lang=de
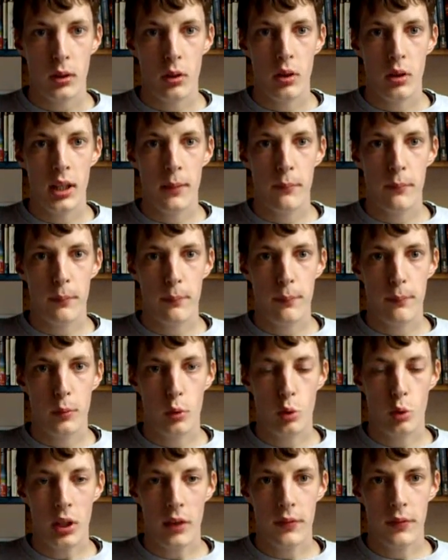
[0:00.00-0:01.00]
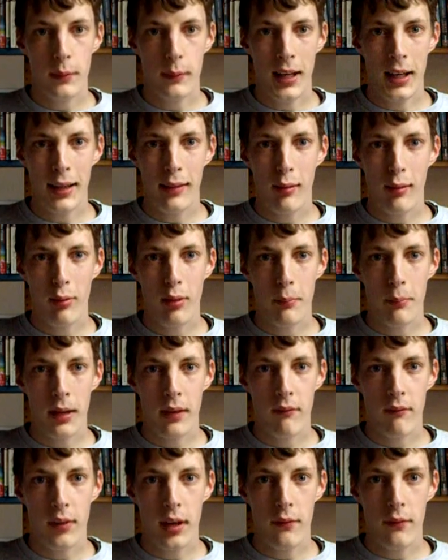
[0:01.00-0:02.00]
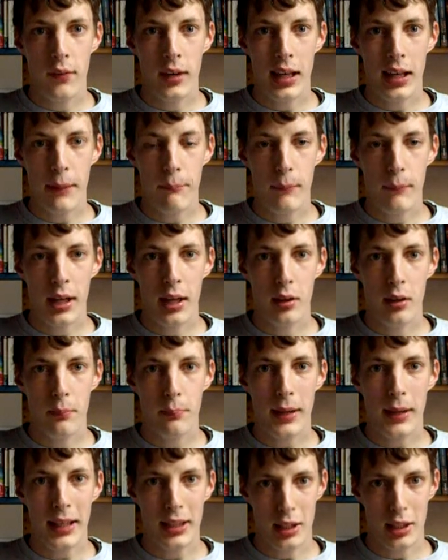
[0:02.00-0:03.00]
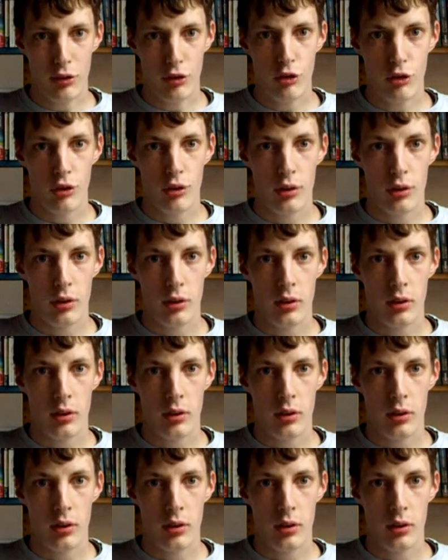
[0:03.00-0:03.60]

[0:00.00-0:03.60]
und eben Tod auf der Walz ist immer ein Fall für Leibmeier und Batic.